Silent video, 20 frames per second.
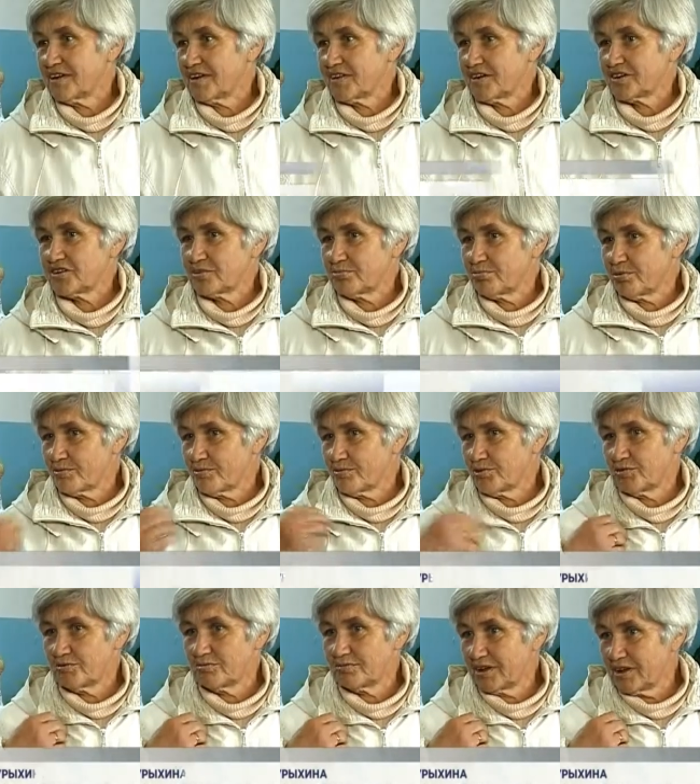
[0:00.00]
Я даже
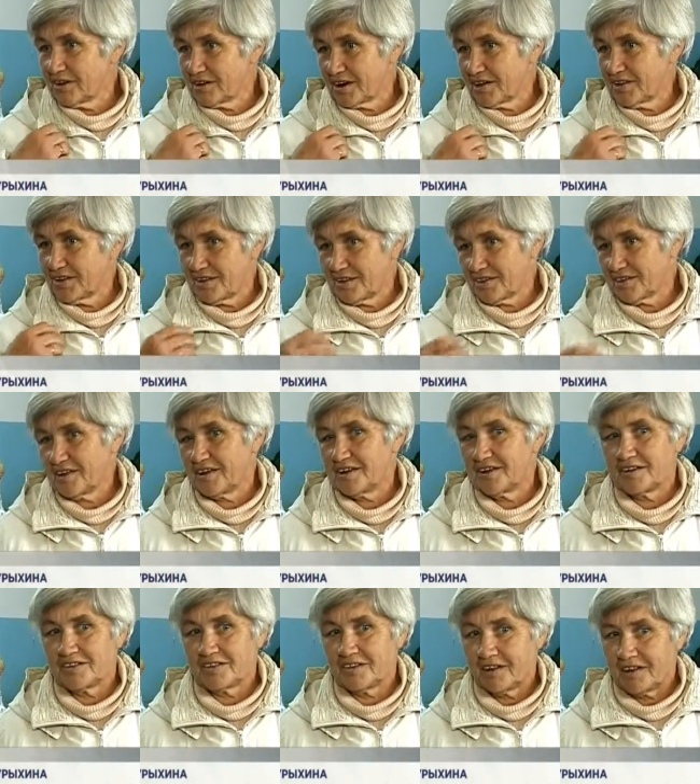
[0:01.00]
помню, мои родители
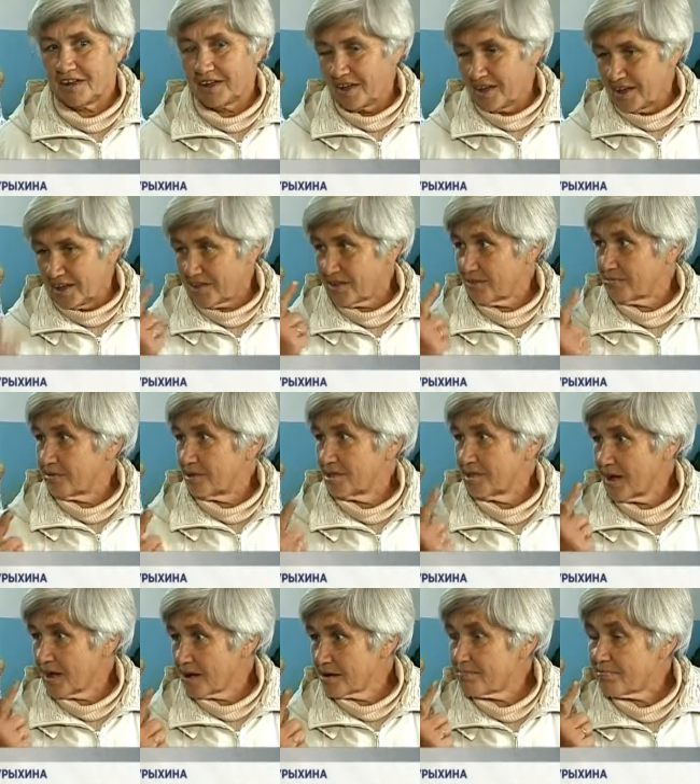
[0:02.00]
ходили. Это был
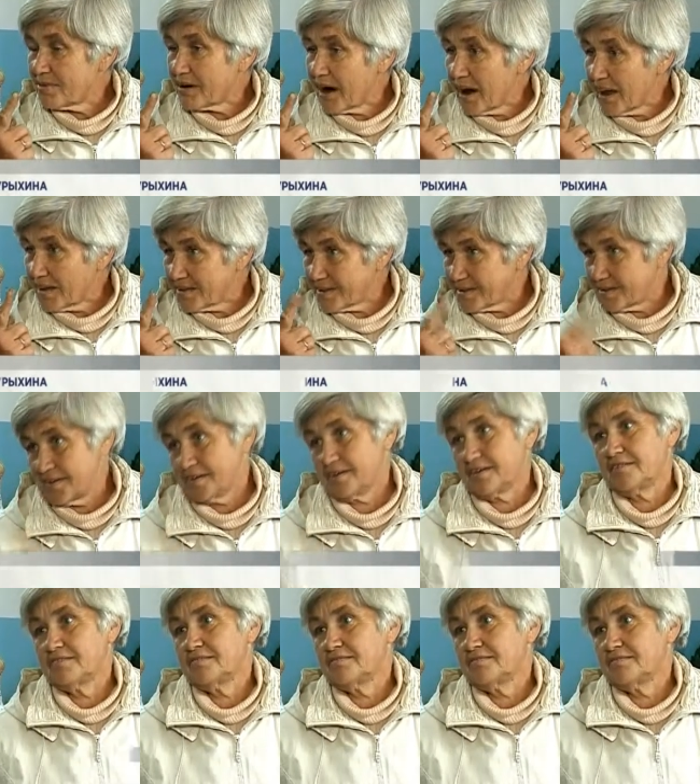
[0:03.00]
как праздник.